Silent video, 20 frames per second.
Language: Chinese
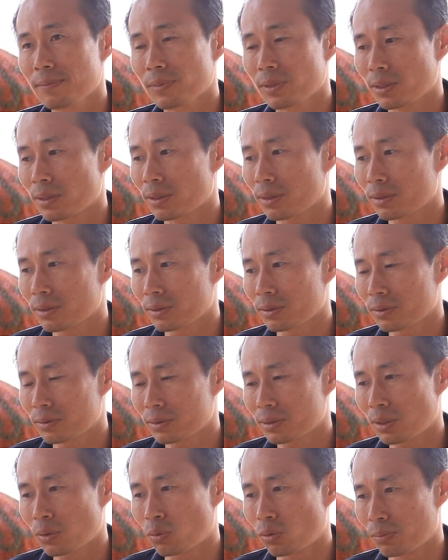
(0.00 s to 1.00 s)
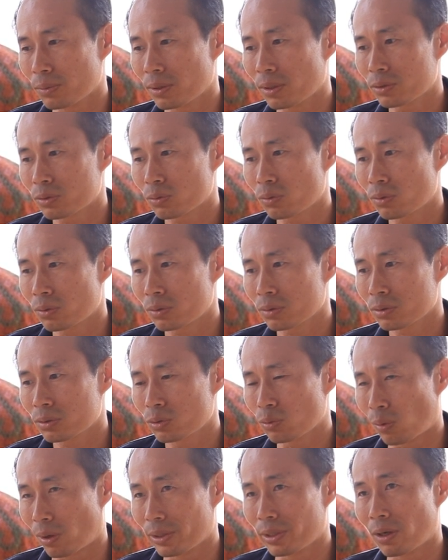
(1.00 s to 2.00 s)
那在我们来说，
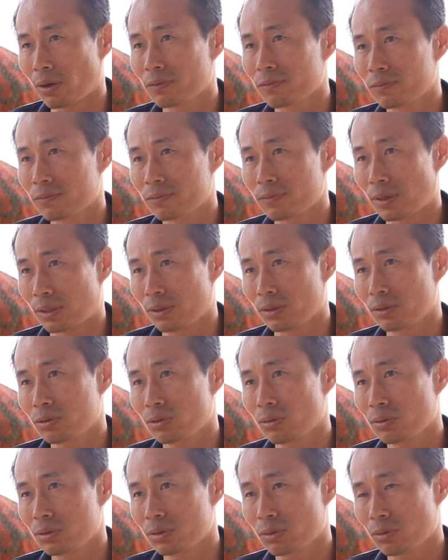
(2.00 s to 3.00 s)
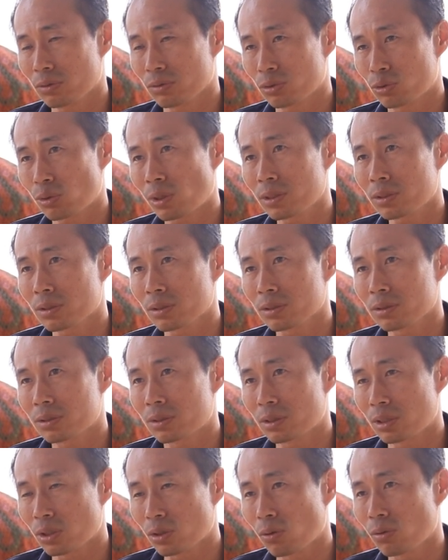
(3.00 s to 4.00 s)
瓦窑反而就这种砖的
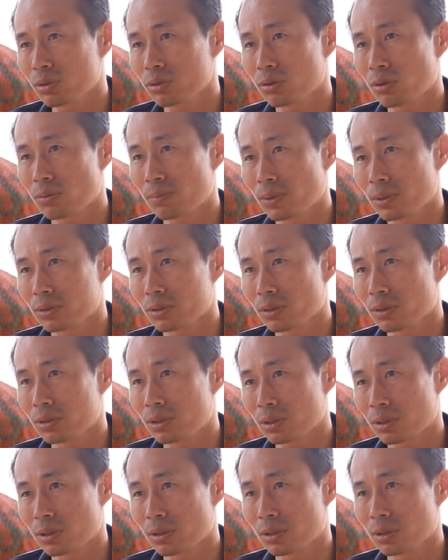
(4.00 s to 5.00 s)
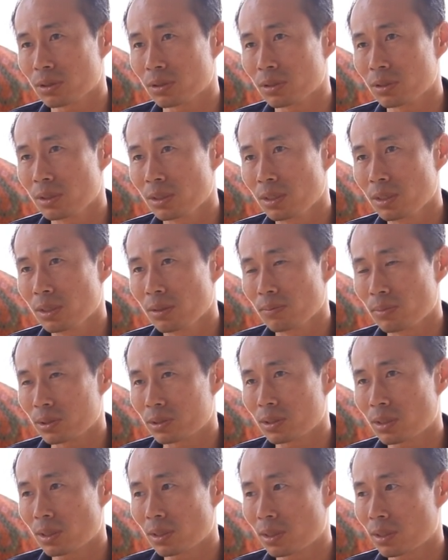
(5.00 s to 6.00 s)
提供就变成一个比
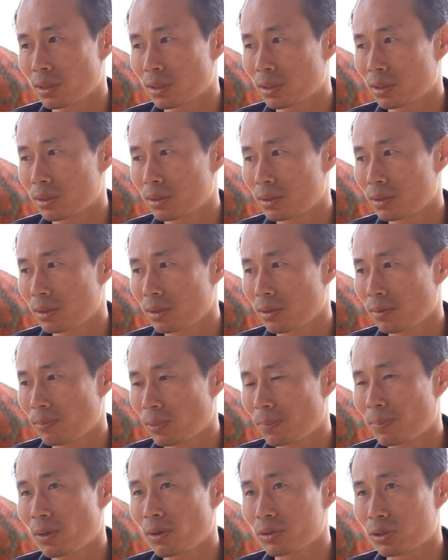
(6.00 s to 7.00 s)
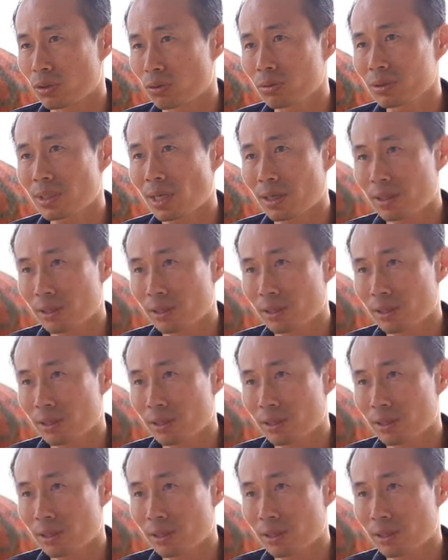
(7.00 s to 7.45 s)
较没办法提供大